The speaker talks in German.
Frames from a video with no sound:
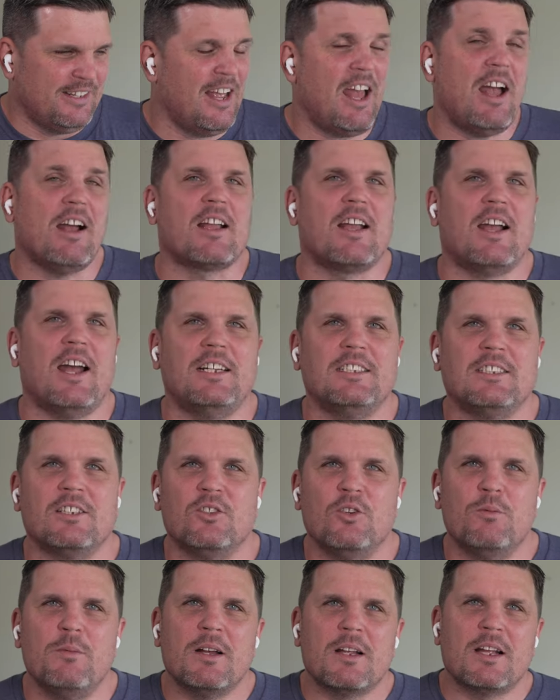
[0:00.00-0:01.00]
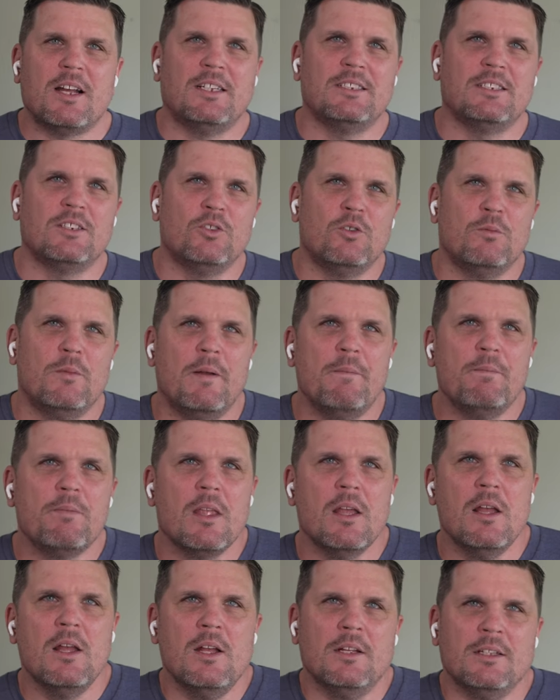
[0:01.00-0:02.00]
ja, krasse Nummer, krasse Nummer.
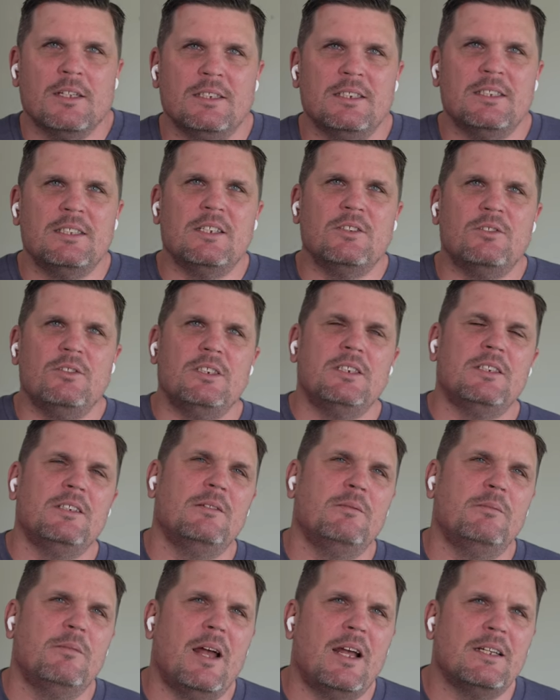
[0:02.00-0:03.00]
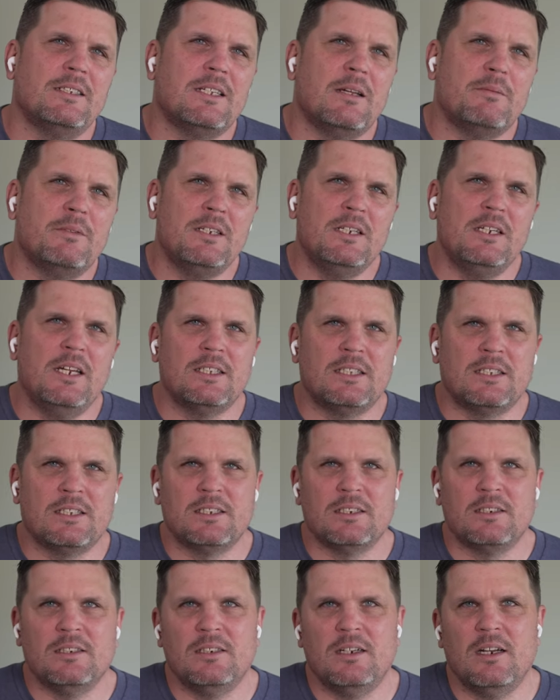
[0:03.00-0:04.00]
Das ist natürlich eine Maßnahme, die
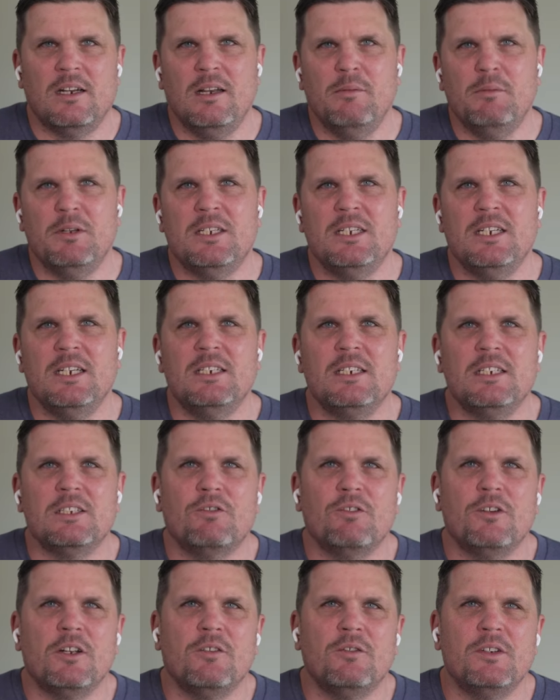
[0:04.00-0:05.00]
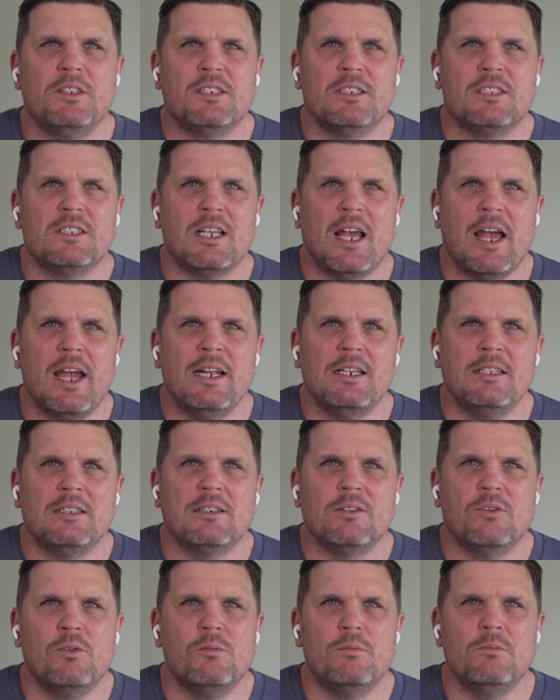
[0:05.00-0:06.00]
jetzt äh, limitiert ist für eine gewisse Zeit,
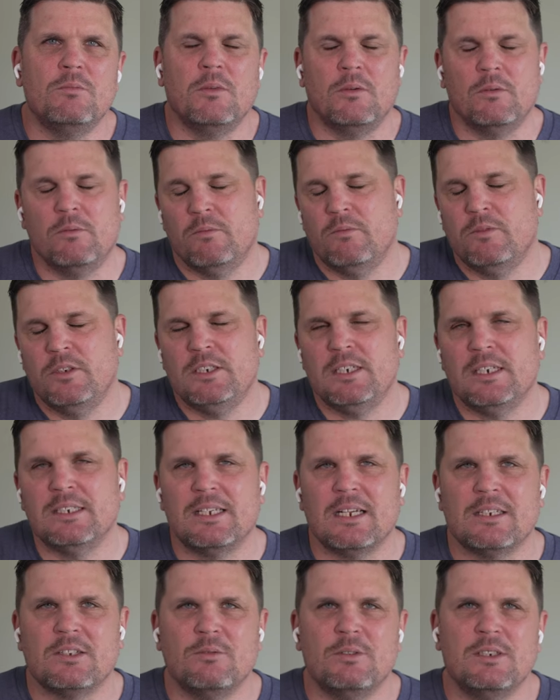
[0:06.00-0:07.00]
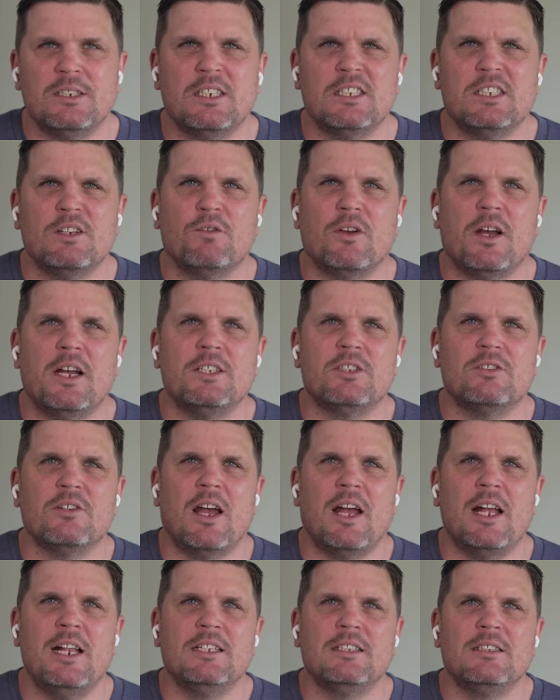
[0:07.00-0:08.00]
um, wie ich ja sagte, um die Sitze
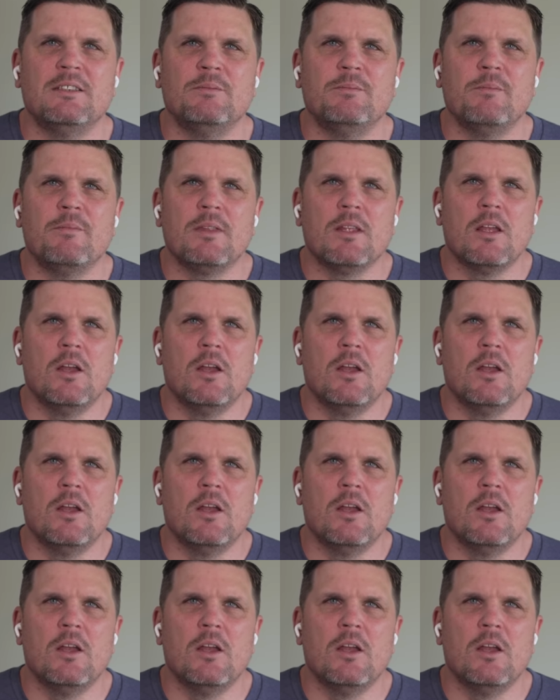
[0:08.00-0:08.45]
freizuhalten.